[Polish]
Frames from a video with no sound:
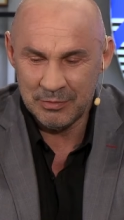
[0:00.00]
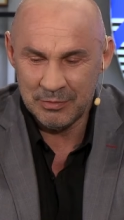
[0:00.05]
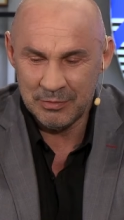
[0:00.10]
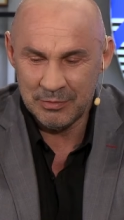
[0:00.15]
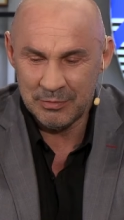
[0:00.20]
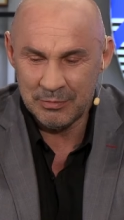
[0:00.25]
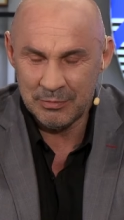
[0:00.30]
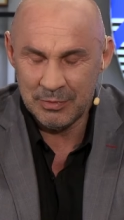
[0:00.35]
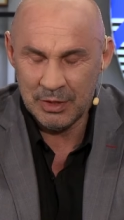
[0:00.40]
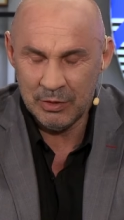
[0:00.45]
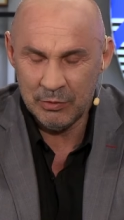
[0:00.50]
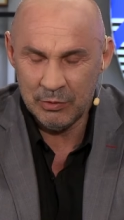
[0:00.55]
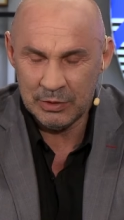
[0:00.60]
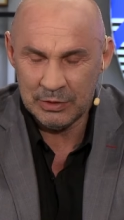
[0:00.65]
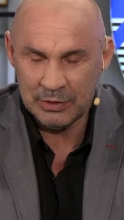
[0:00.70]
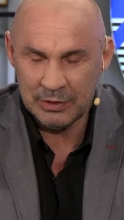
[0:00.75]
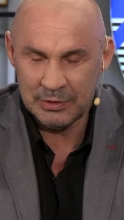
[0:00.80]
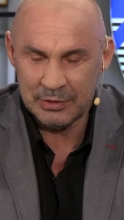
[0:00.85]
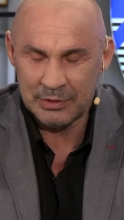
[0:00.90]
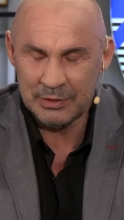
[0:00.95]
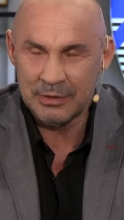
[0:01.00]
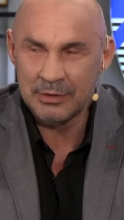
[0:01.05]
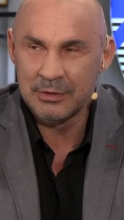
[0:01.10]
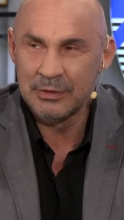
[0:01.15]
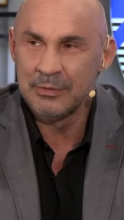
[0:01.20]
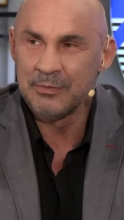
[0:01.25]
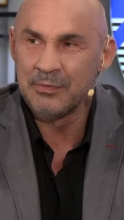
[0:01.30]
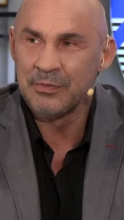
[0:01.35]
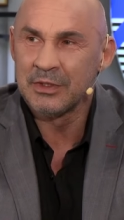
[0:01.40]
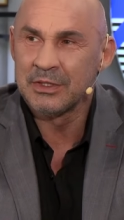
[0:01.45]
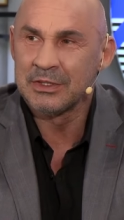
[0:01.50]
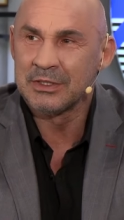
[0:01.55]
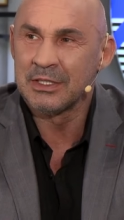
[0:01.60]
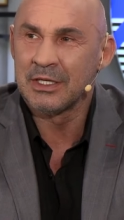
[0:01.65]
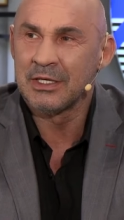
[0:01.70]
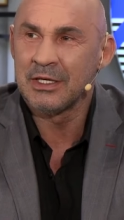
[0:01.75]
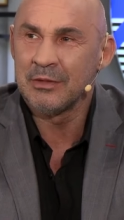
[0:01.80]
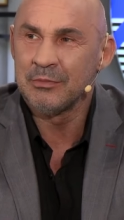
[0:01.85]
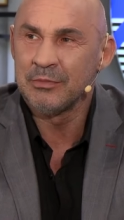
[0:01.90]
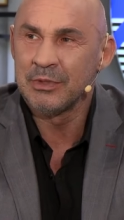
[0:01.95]
Mayweather
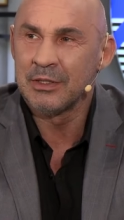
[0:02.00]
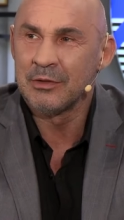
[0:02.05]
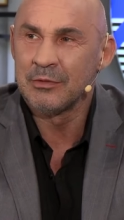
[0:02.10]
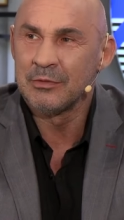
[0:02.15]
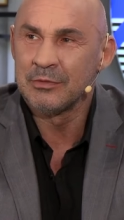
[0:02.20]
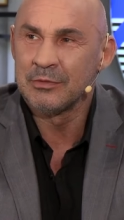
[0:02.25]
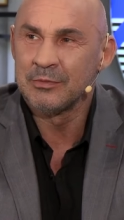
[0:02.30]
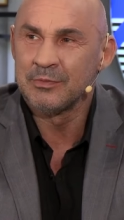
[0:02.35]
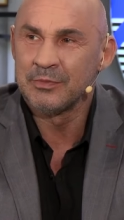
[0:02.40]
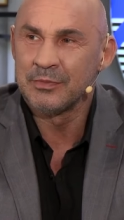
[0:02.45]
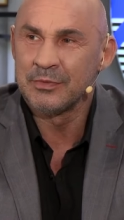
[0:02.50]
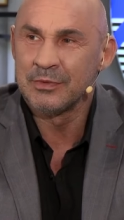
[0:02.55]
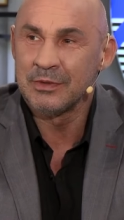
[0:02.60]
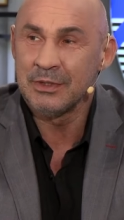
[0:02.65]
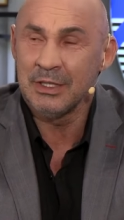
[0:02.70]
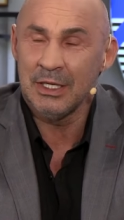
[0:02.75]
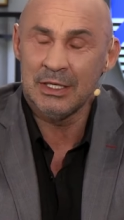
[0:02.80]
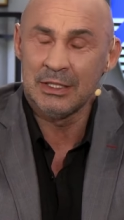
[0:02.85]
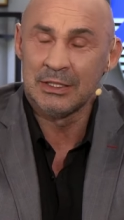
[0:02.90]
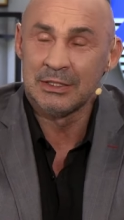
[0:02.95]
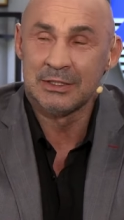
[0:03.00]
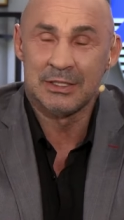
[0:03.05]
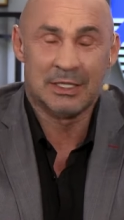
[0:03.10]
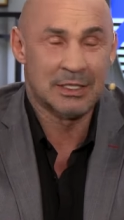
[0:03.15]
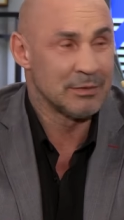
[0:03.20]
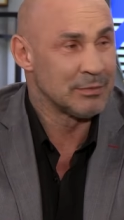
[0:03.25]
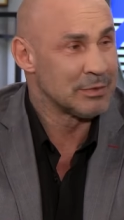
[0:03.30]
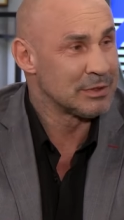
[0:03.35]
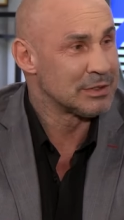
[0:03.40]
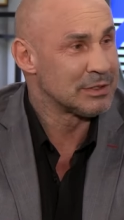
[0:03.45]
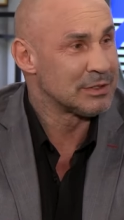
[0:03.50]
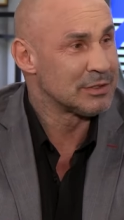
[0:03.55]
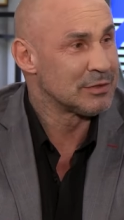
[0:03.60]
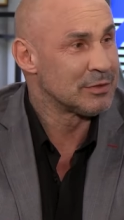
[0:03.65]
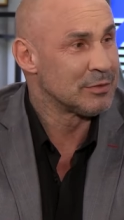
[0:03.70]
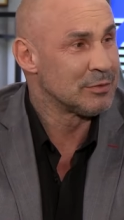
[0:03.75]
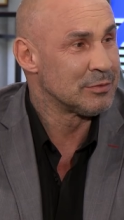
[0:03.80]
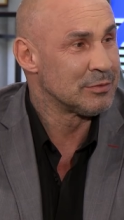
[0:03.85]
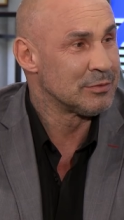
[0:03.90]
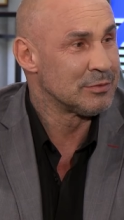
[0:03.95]
zarabiał, dalej zarabia
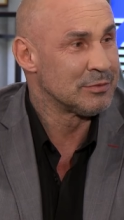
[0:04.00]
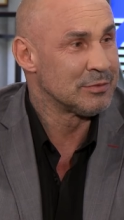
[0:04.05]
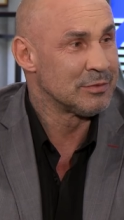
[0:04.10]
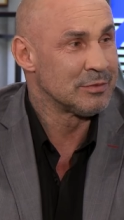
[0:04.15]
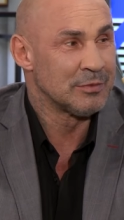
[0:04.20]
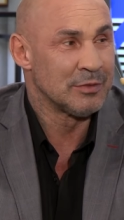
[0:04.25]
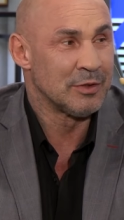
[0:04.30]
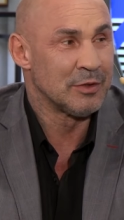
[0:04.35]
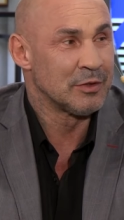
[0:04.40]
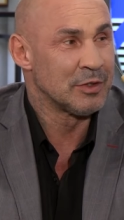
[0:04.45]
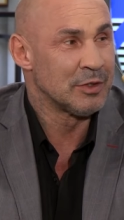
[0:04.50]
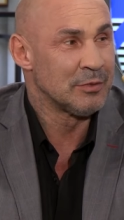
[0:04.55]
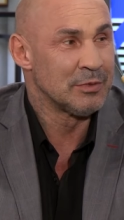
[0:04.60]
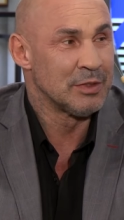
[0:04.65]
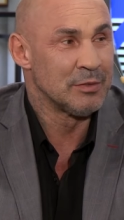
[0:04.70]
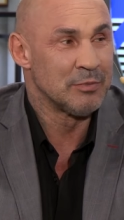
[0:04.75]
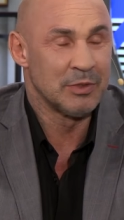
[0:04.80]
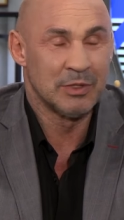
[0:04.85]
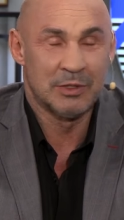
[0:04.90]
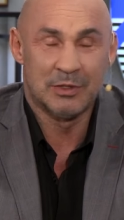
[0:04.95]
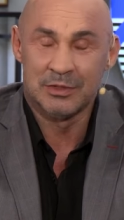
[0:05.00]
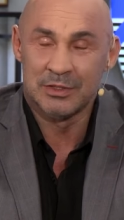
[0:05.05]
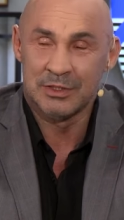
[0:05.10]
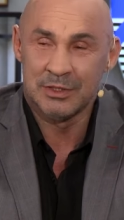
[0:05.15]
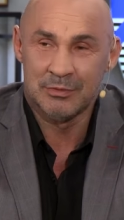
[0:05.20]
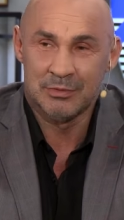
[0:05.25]
zresztą ogromne pieniądze,